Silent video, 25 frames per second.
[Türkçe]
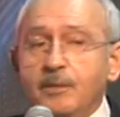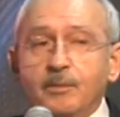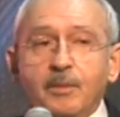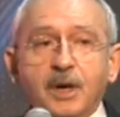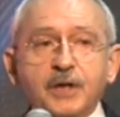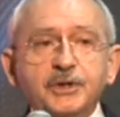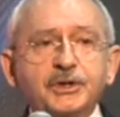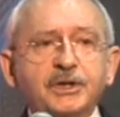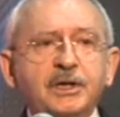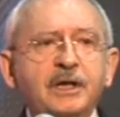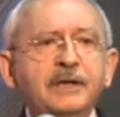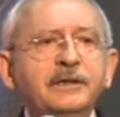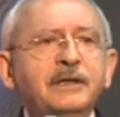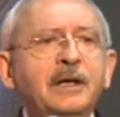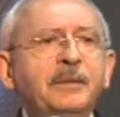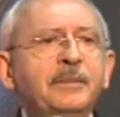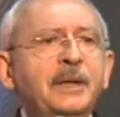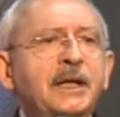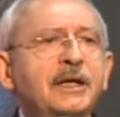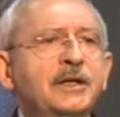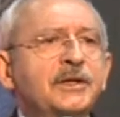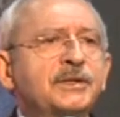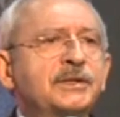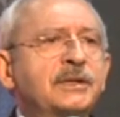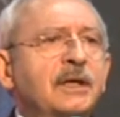Başkan da
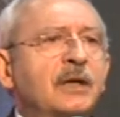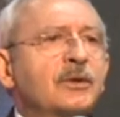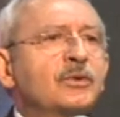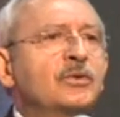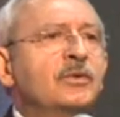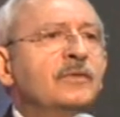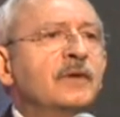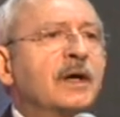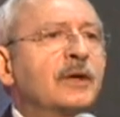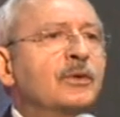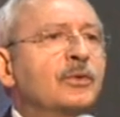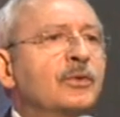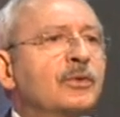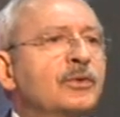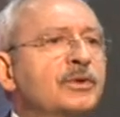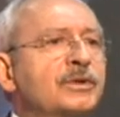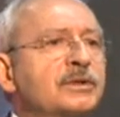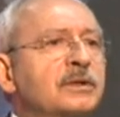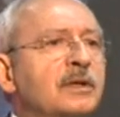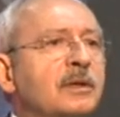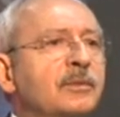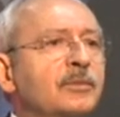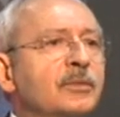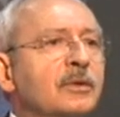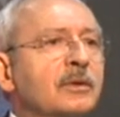meclisten güven oyu
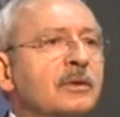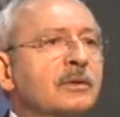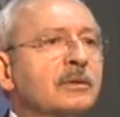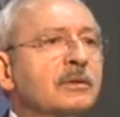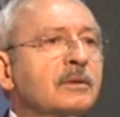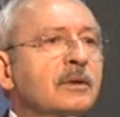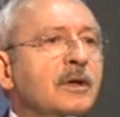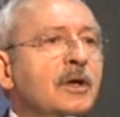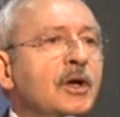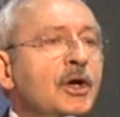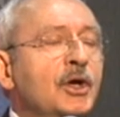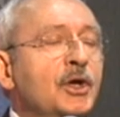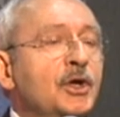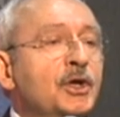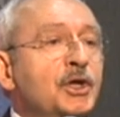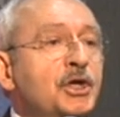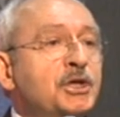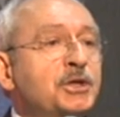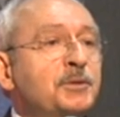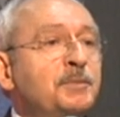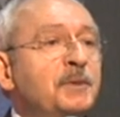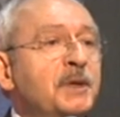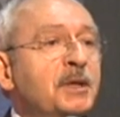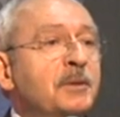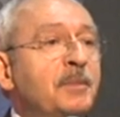istemiyor.
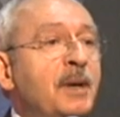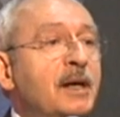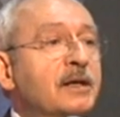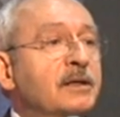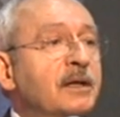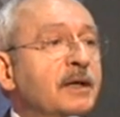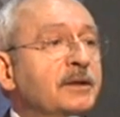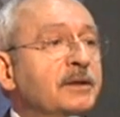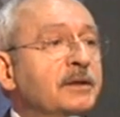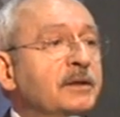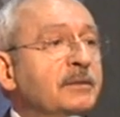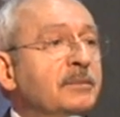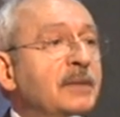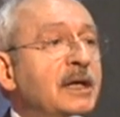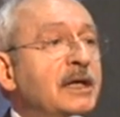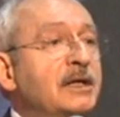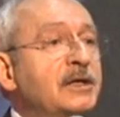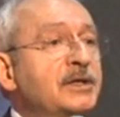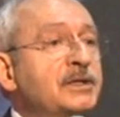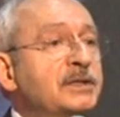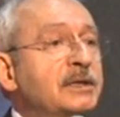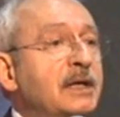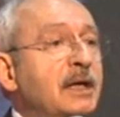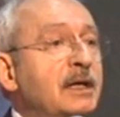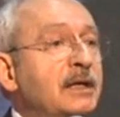Hiçbir bakanın
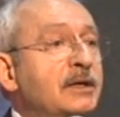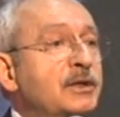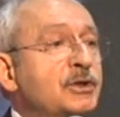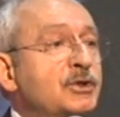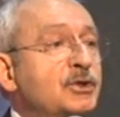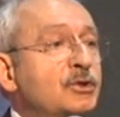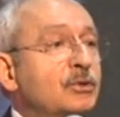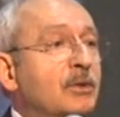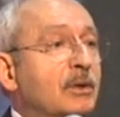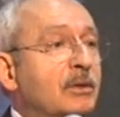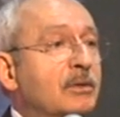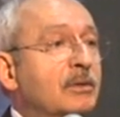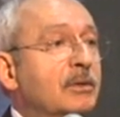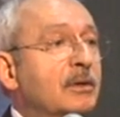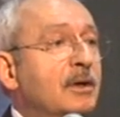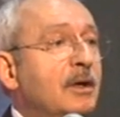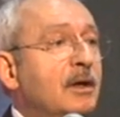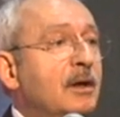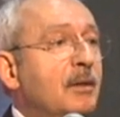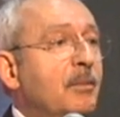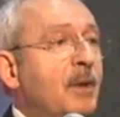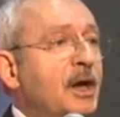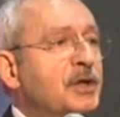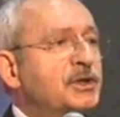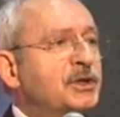mecliste ilgisi yok.
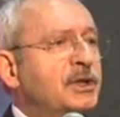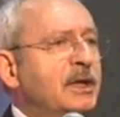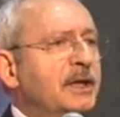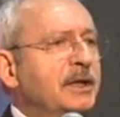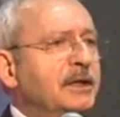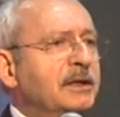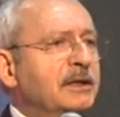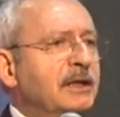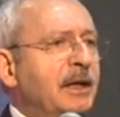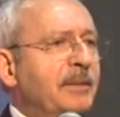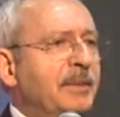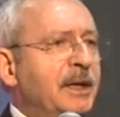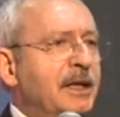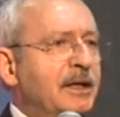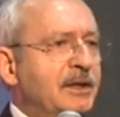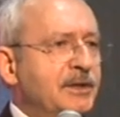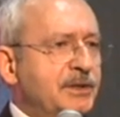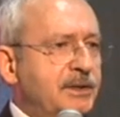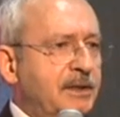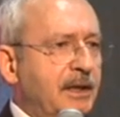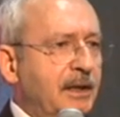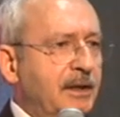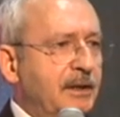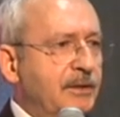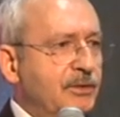Başkanın da
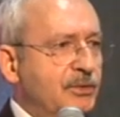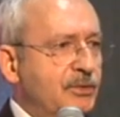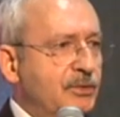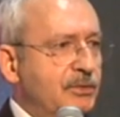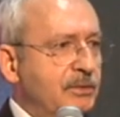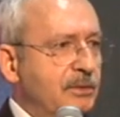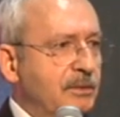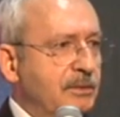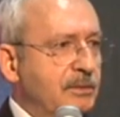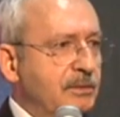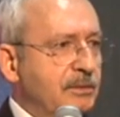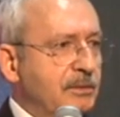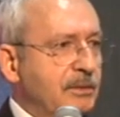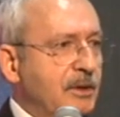mecliste ilgisi yok.